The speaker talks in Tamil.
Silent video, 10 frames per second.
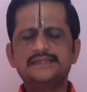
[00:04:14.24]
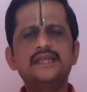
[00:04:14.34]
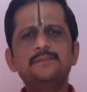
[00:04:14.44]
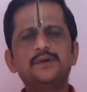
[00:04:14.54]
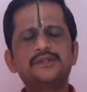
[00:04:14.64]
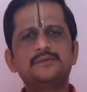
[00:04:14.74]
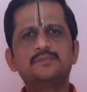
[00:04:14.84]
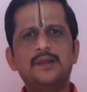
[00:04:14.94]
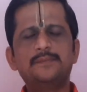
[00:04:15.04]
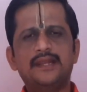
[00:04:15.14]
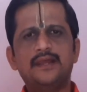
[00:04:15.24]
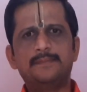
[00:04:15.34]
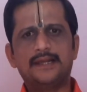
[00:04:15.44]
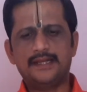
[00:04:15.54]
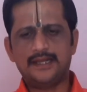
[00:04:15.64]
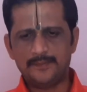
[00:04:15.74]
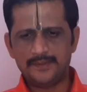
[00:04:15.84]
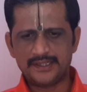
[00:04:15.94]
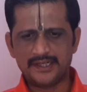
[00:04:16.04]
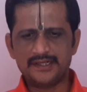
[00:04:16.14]
தினப்பொருத்தம் மூலம் என்ன பலன்
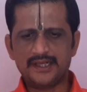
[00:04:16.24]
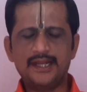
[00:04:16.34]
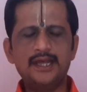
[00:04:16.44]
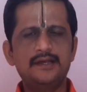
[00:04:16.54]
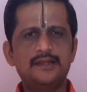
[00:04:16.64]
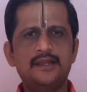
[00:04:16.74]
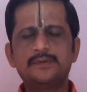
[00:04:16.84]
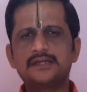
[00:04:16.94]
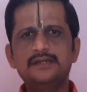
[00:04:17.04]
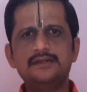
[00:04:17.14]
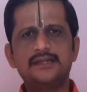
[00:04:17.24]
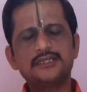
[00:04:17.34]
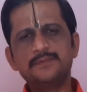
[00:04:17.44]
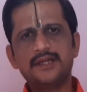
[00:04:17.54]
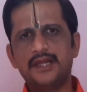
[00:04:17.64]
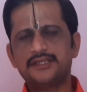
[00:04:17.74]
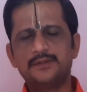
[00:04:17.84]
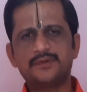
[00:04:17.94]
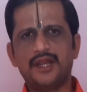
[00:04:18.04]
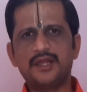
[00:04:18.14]
அப்படின்னு கேட்டிங்கன்னா நமக்கு லக்ஷ்மி
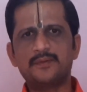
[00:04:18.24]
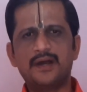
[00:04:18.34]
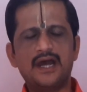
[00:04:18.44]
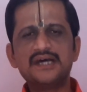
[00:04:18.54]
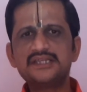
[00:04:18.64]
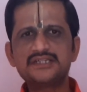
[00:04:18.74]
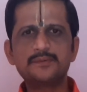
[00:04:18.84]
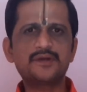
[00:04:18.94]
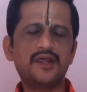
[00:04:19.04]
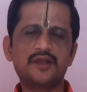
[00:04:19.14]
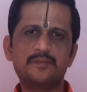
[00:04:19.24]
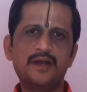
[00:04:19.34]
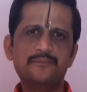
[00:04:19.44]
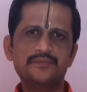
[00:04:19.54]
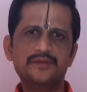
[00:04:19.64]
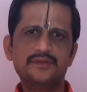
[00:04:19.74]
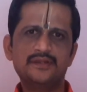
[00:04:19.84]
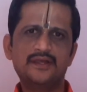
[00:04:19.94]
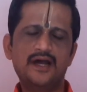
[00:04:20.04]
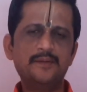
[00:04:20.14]
கடாட்சம் கிடைக்குமா அதிர்ஷ்டம் கிடைக்குமா
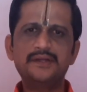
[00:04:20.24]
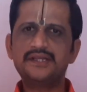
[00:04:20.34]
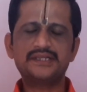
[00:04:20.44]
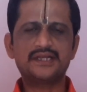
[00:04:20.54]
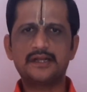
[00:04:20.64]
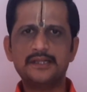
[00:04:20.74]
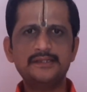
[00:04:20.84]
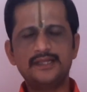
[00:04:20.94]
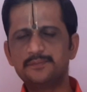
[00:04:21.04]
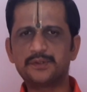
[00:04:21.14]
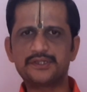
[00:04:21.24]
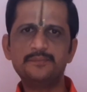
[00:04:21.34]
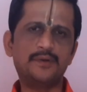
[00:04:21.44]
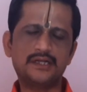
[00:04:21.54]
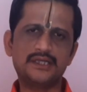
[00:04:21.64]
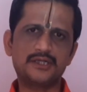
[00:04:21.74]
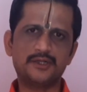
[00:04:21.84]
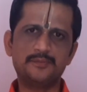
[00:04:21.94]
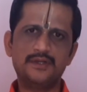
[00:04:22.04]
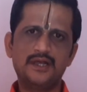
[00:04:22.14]
அப்படின்றதுக்காக தான் தினப்பொருத்தம் பார்க்க
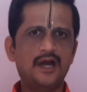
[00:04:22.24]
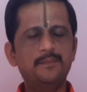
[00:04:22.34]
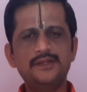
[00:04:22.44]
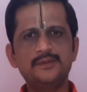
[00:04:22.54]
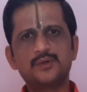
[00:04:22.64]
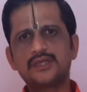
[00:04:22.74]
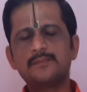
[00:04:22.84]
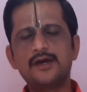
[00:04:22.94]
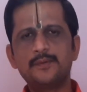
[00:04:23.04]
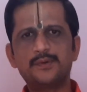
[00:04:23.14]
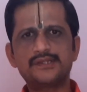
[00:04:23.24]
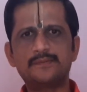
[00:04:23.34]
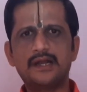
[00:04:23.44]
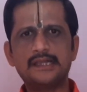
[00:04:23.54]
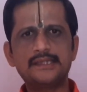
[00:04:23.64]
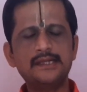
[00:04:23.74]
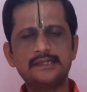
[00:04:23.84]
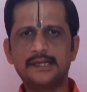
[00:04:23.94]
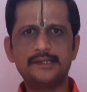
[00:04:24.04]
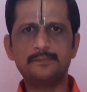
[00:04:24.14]
இருக்கிறோம் அப்போ இது முக்கியமான பொருத்தமாகத்தான்
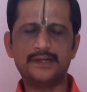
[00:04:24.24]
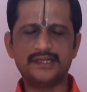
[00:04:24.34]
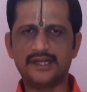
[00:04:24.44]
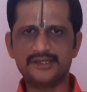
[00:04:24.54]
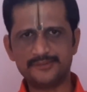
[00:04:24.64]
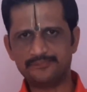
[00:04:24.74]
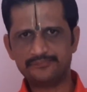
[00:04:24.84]
கருதப்படுகிறது